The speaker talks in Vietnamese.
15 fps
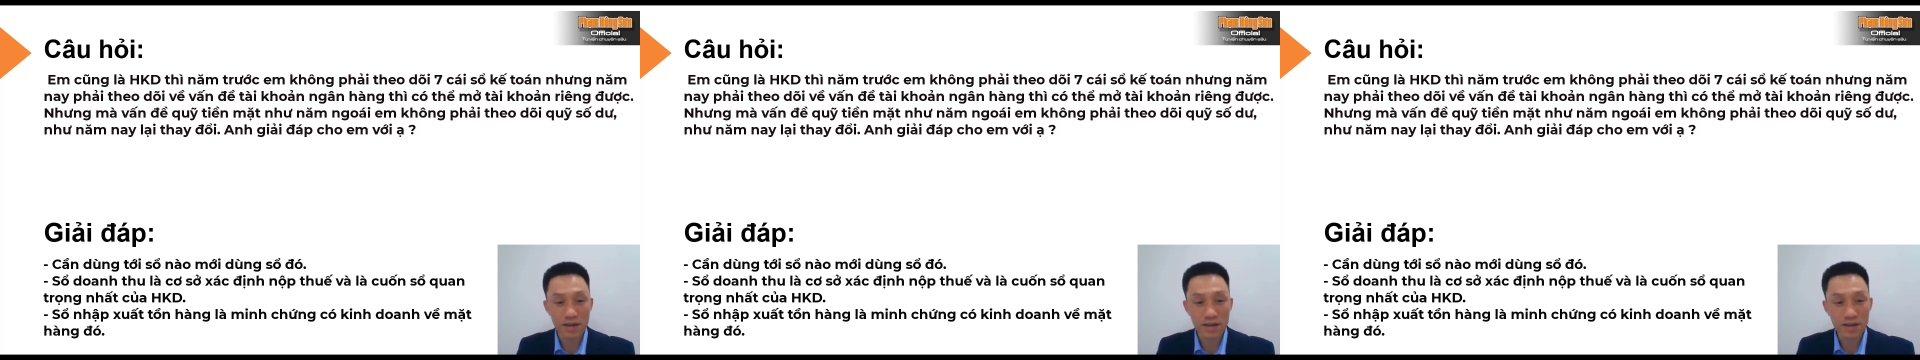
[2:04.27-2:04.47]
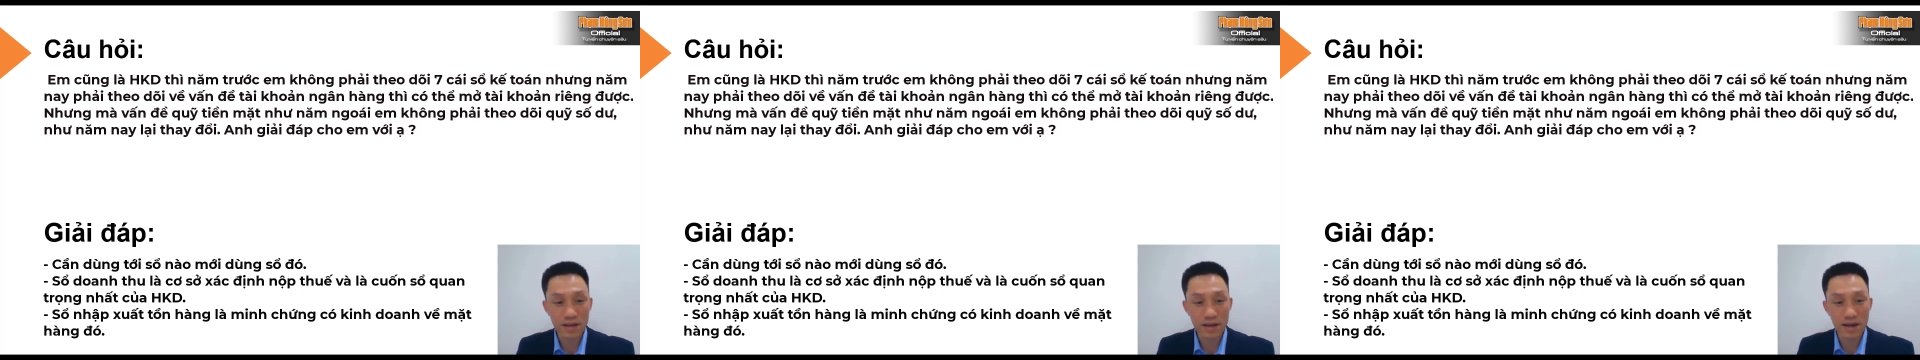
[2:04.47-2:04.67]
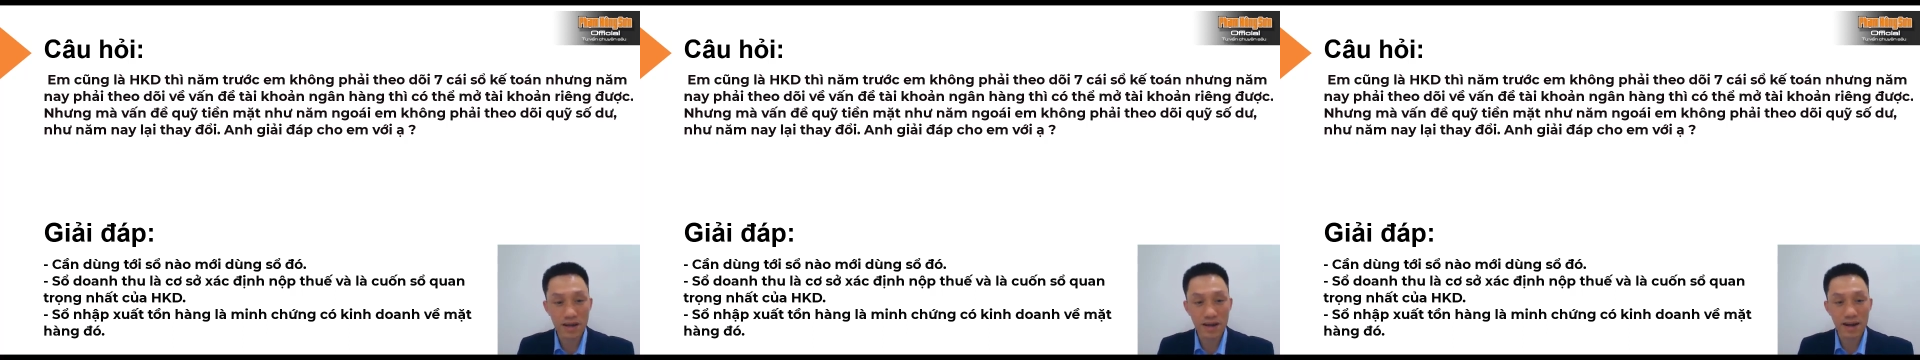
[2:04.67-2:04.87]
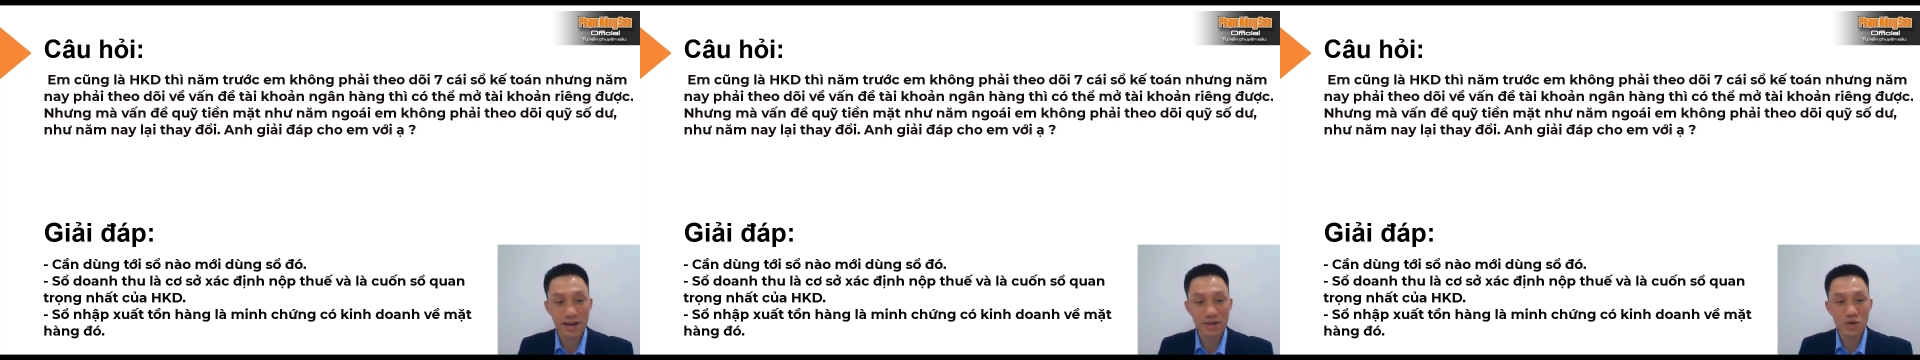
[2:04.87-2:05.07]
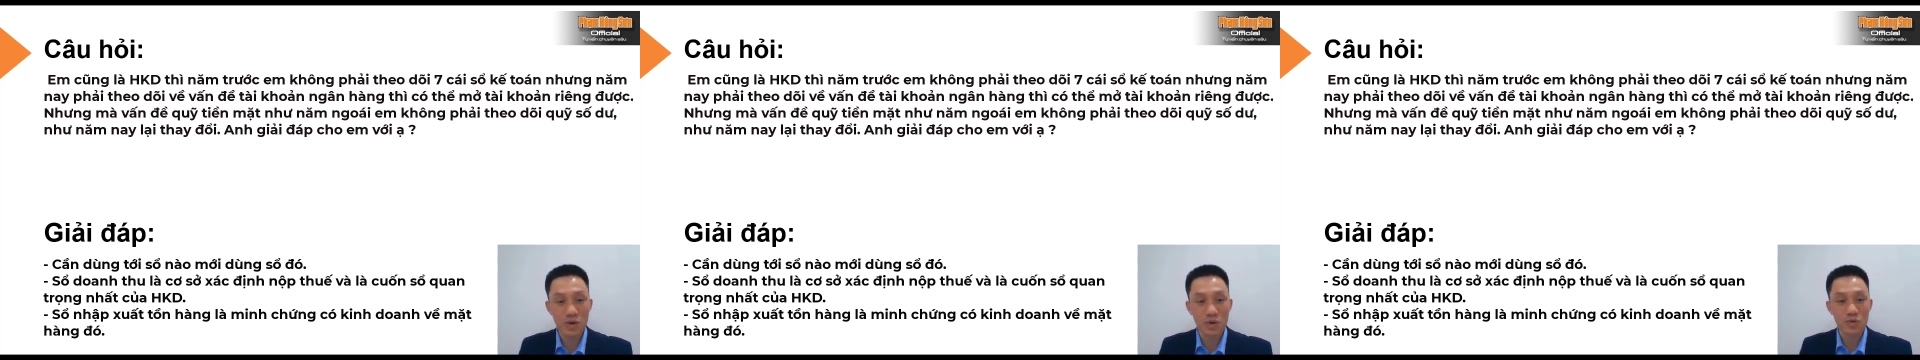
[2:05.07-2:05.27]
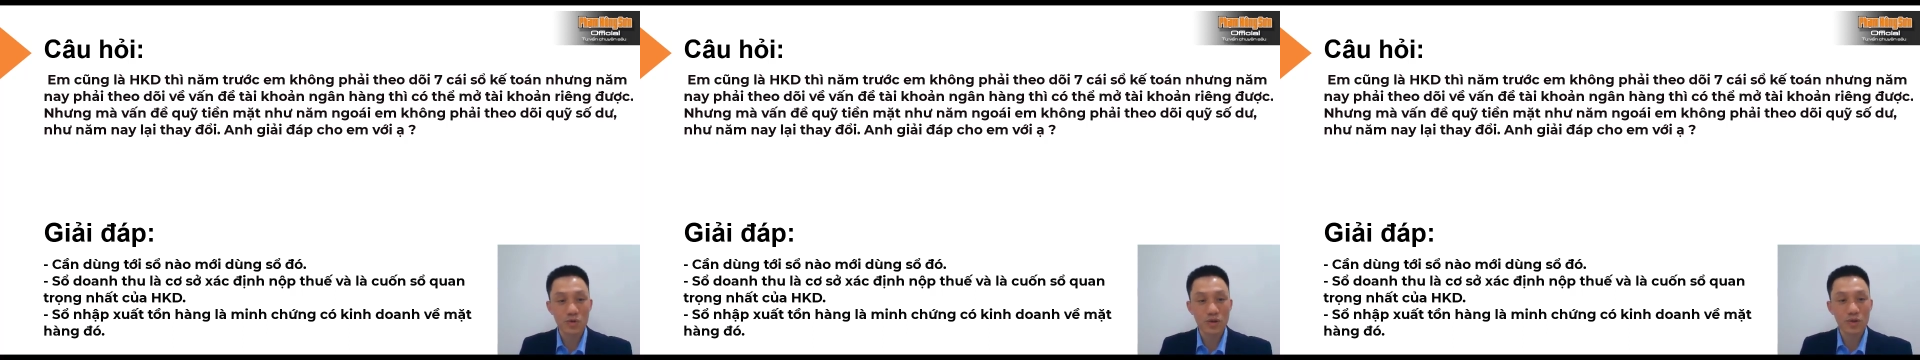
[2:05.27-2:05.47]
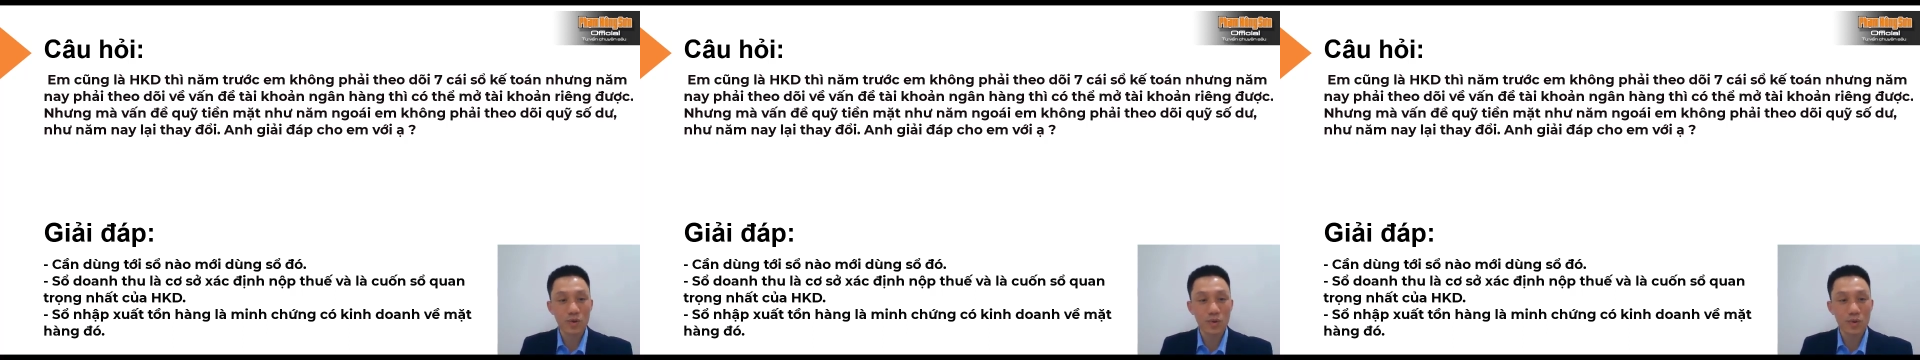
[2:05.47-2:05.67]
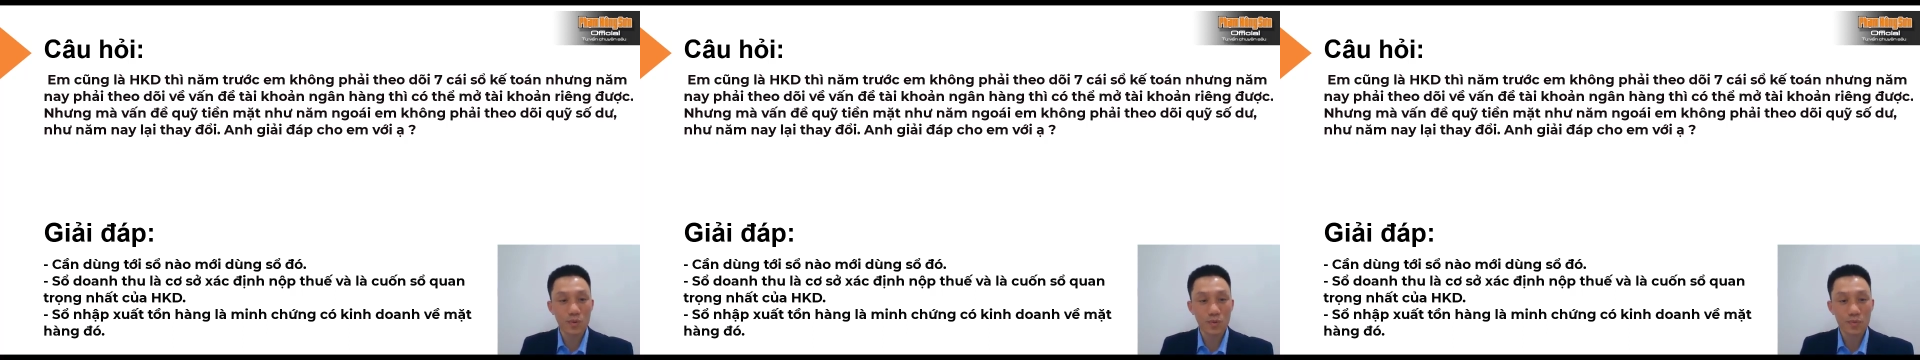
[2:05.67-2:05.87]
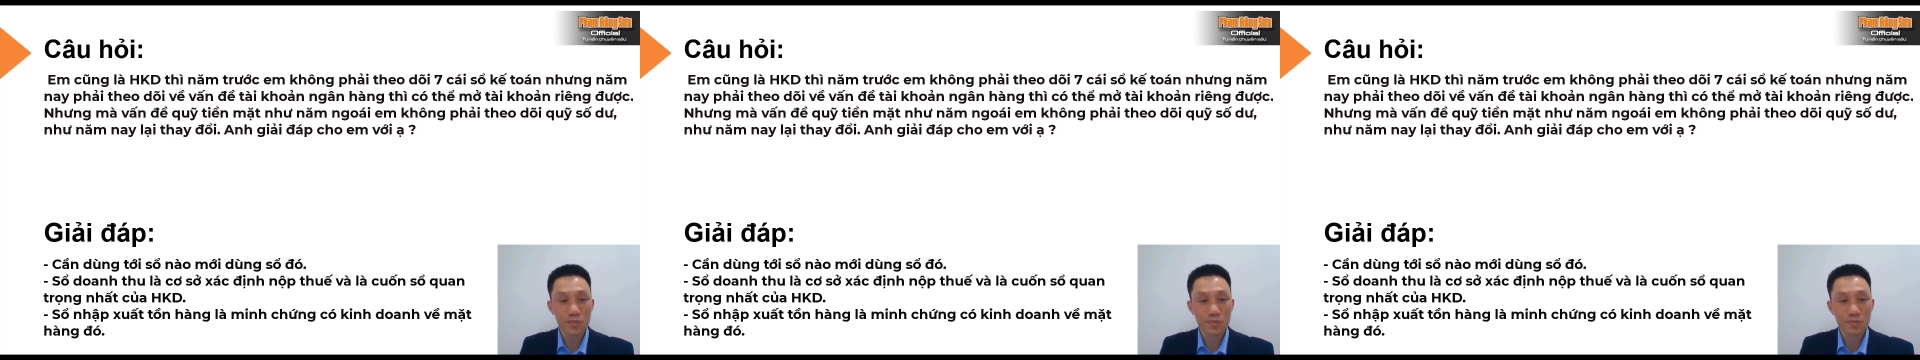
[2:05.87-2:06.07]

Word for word: Cái thứ nhất là sổ doanh thu.